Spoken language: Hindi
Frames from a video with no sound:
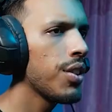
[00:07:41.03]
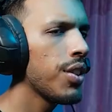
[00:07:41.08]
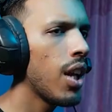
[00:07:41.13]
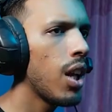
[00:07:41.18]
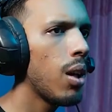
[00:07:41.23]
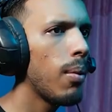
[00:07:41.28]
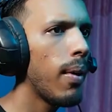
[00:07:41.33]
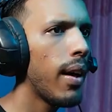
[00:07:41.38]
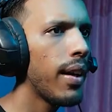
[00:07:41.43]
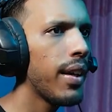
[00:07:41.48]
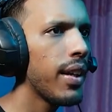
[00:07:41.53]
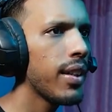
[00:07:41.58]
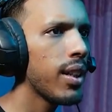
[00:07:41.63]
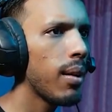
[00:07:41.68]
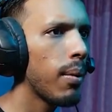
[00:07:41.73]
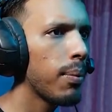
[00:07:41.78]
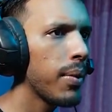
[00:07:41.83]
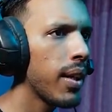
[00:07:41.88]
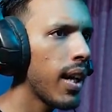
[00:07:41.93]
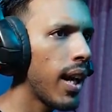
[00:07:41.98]
चलो भाई ये सब
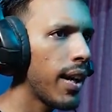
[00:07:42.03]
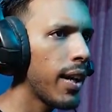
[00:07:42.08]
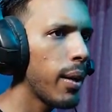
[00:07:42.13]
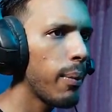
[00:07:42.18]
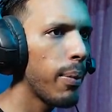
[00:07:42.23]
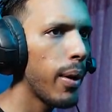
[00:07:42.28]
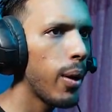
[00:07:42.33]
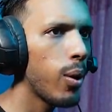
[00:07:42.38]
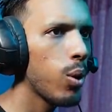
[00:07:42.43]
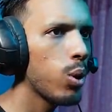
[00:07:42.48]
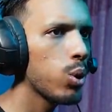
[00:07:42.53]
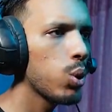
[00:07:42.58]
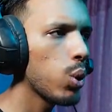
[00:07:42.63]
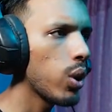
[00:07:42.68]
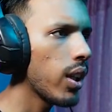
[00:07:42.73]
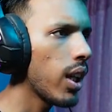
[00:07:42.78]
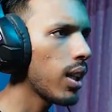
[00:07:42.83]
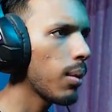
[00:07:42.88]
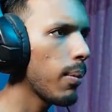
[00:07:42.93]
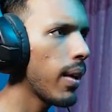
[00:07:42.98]
अपनी गाड़ी रिपेयर हो
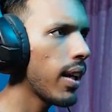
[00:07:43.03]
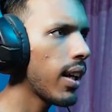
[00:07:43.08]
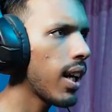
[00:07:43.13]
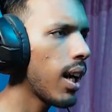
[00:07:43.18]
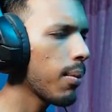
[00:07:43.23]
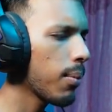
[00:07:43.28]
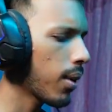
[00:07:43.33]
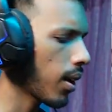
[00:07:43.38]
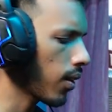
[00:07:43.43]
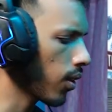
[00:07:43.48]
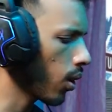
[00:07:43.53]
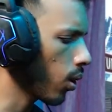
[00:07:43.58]
चुकी है तो मैं एक काम करता